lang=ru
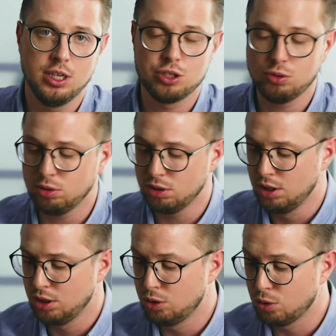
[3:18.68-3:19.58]
И что
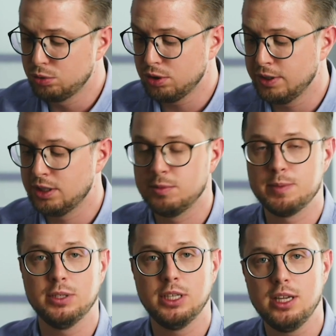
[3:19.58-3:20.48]
круто в этом
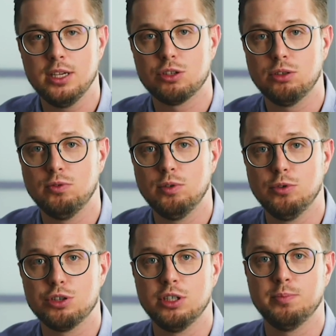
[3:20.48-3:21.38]
испытании, что его
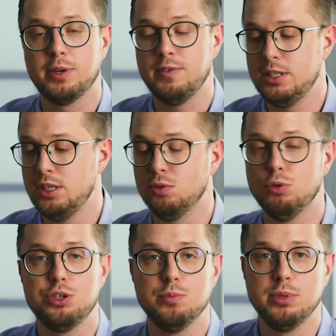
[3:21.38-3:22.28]
можно провести
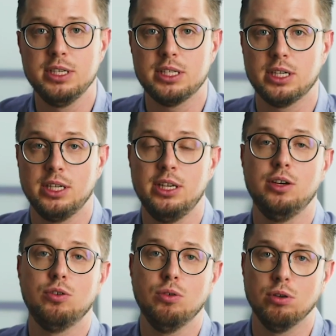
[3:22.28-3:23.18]
очень быстро и
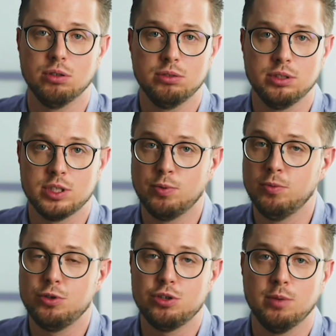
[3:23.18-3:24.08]
легко с
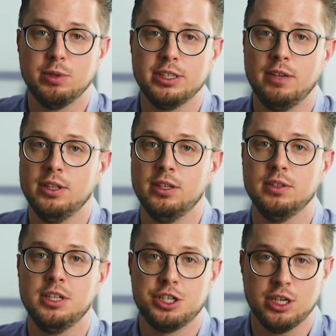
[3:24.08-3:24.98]
помощью
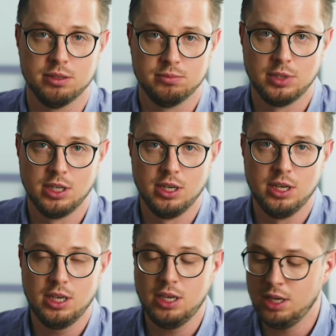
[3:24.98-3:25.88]
обыкновенного ножа.
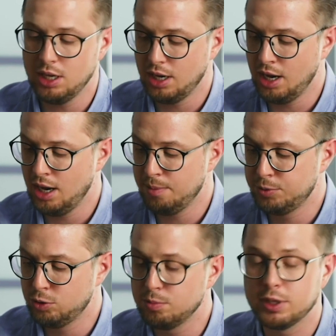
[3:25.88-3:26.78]
И о
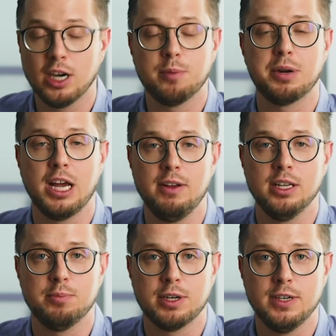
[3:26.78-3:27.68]
том, как
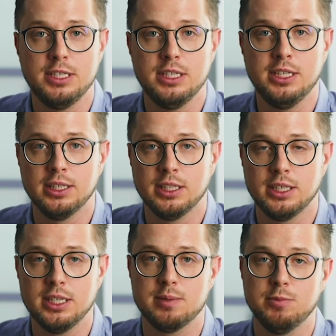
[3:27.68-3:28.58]
правильно проводить данный
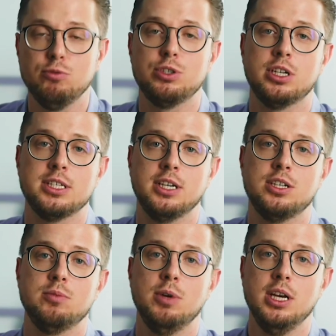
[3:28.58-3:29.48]
тест, мы уже
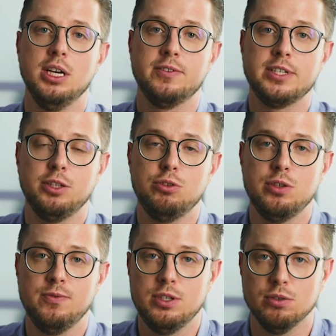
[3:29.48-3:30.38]
расскажем в
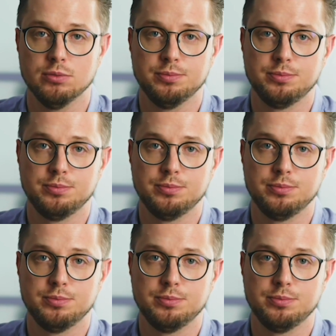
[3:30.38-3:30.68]
следующем видео.